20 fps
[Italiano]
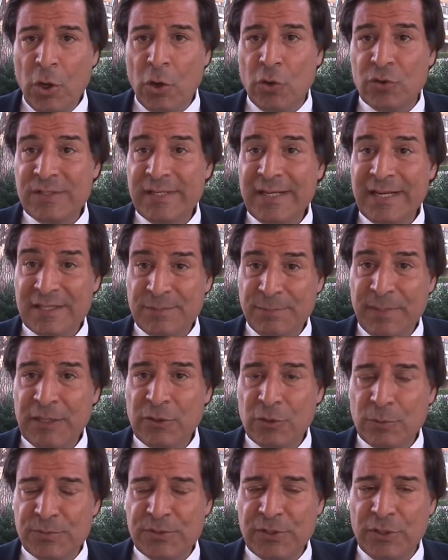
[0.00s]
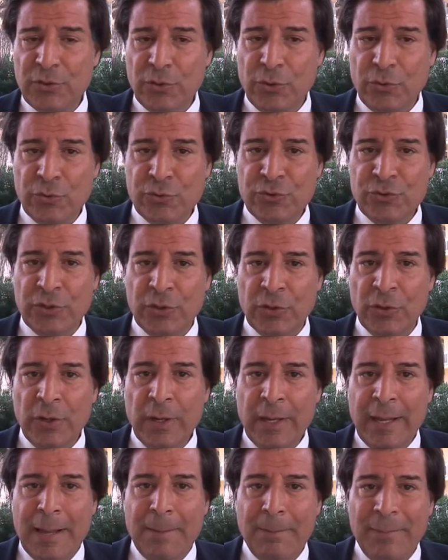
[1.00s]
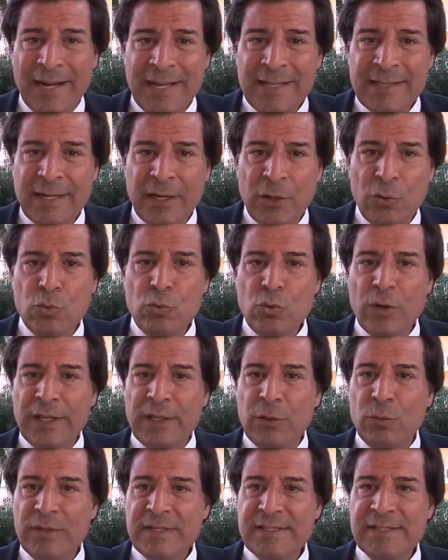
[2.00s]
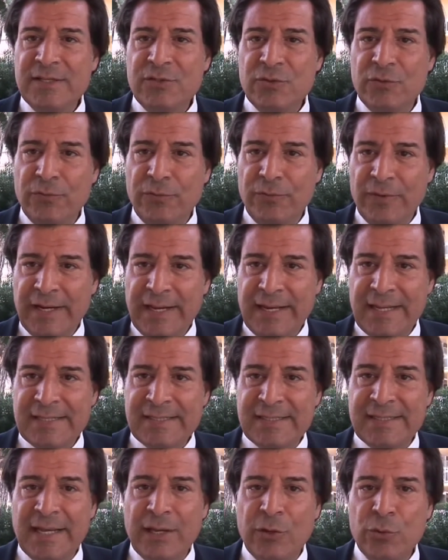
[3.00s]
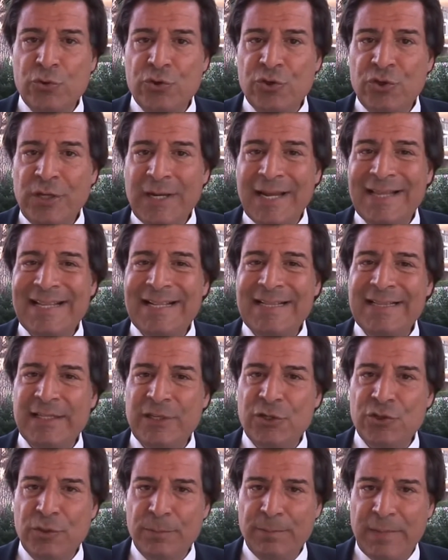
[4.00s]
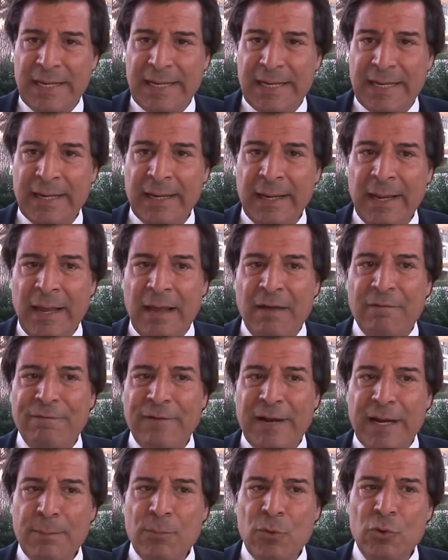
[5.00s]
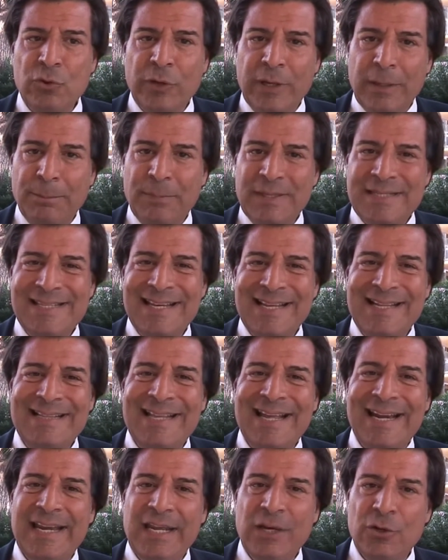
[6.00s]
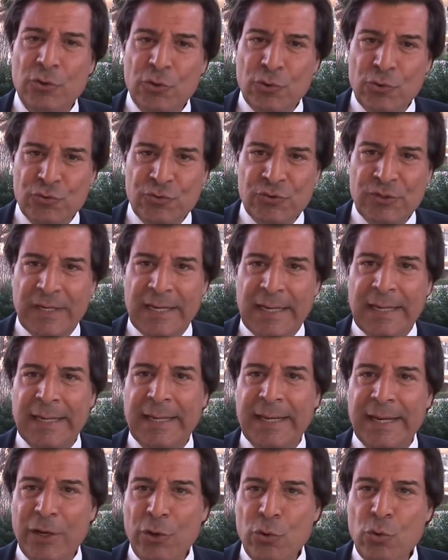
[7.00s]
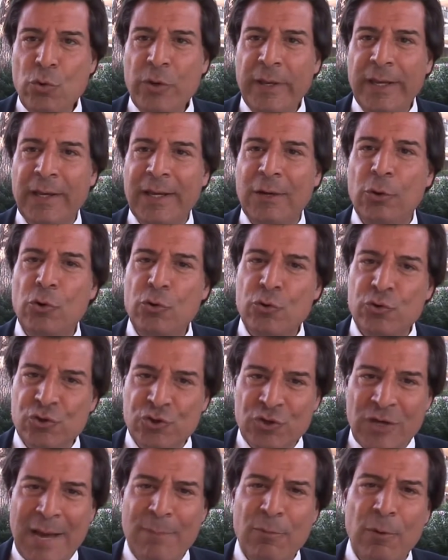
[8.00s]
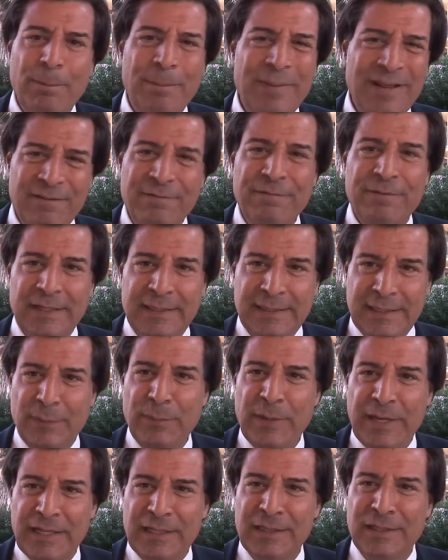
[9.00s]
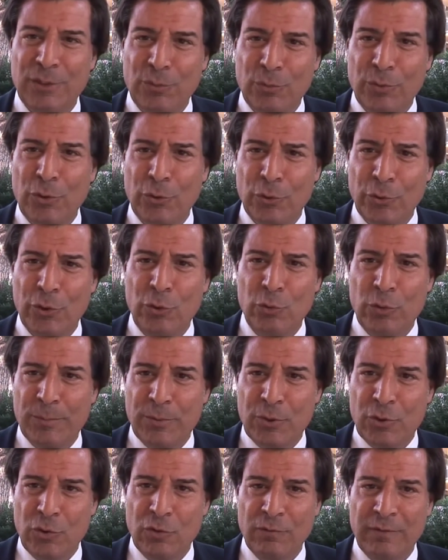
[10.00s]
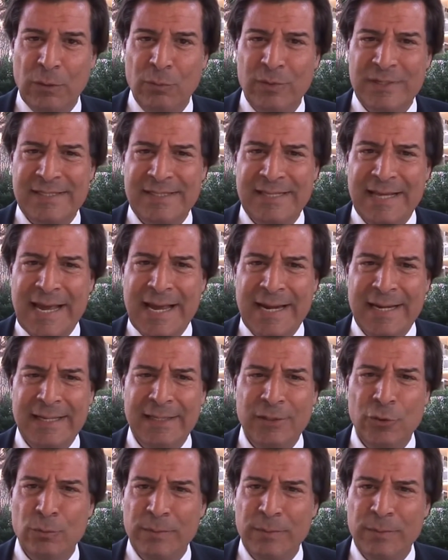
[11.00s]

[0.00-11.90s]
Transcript: ossia l'aspetto psicologico prendere cura di questa sofferenza e riuscire ad anticipare, fare in modo che il paziente riconosca che noi conosciamo perfettamente quello che lui prova, questi anni di